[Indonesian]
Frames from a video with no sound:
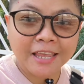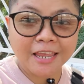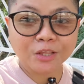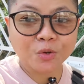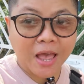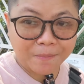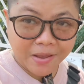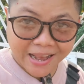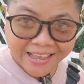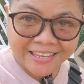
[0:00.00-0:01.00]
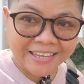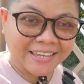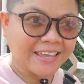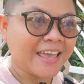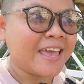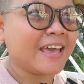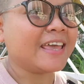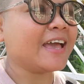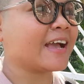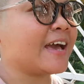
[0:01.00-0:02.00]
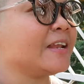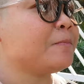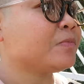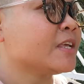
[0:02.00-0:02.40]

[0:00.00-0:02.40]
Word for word: itu apalagi ya kan